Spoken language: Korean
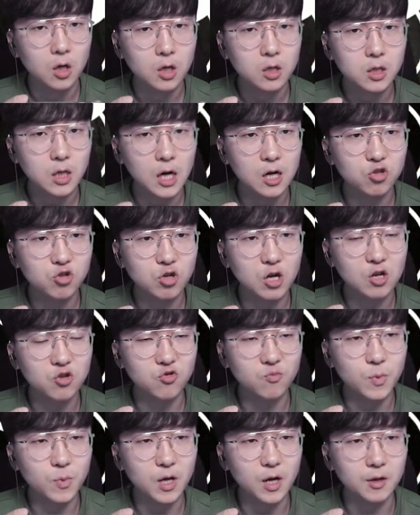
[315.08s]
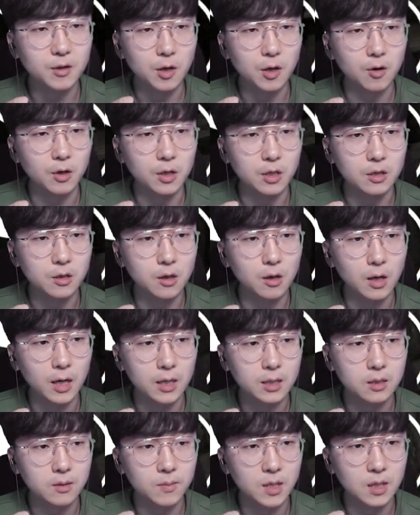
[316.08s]
탈출할 준비가 되어 있는 것
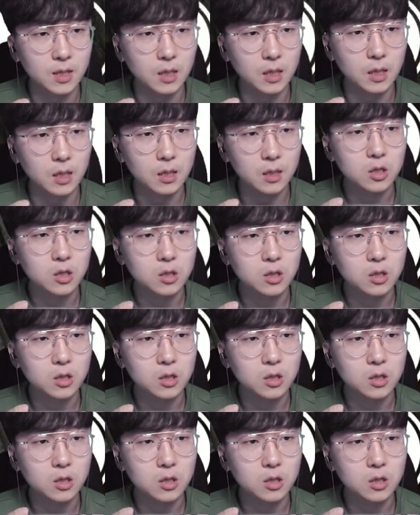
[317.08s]
같습니다